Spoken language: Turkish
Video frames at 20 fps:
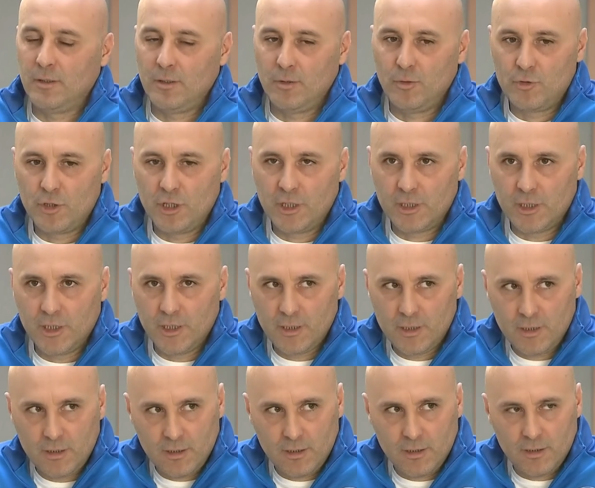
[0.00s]
Evet, öncelikle e,
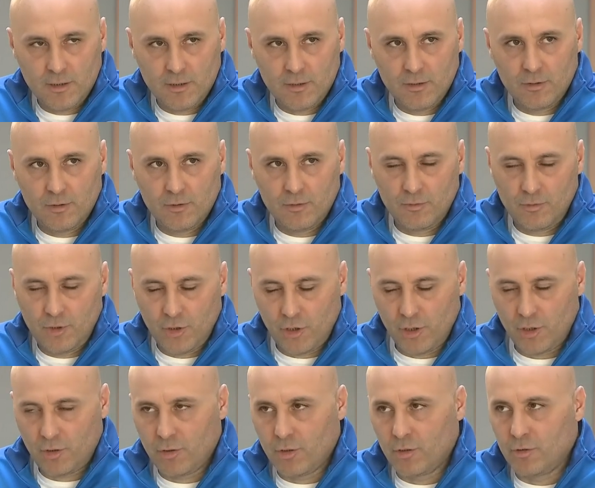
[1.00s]

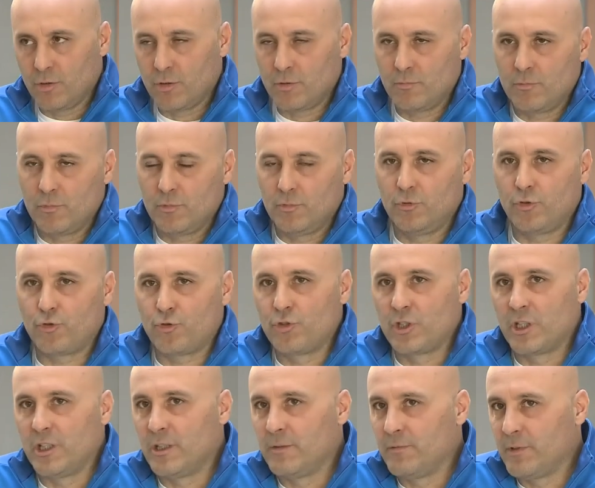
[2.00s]
teşekkür ediyorum
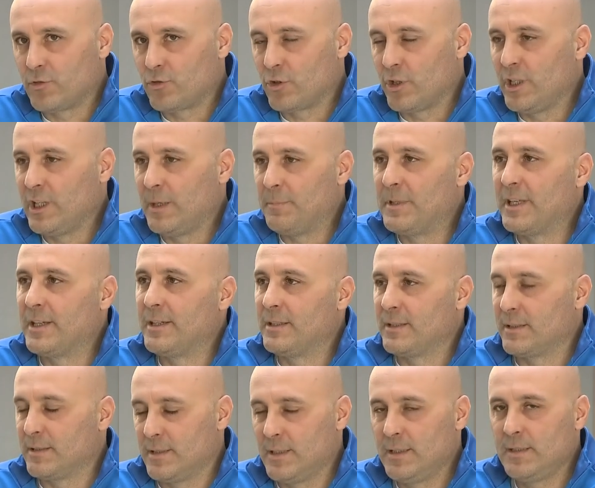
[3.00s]
düşüncelerime, söylemlerin
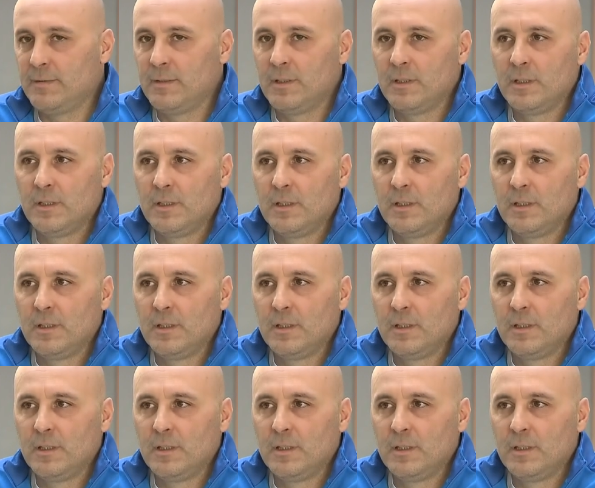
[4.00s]
adına.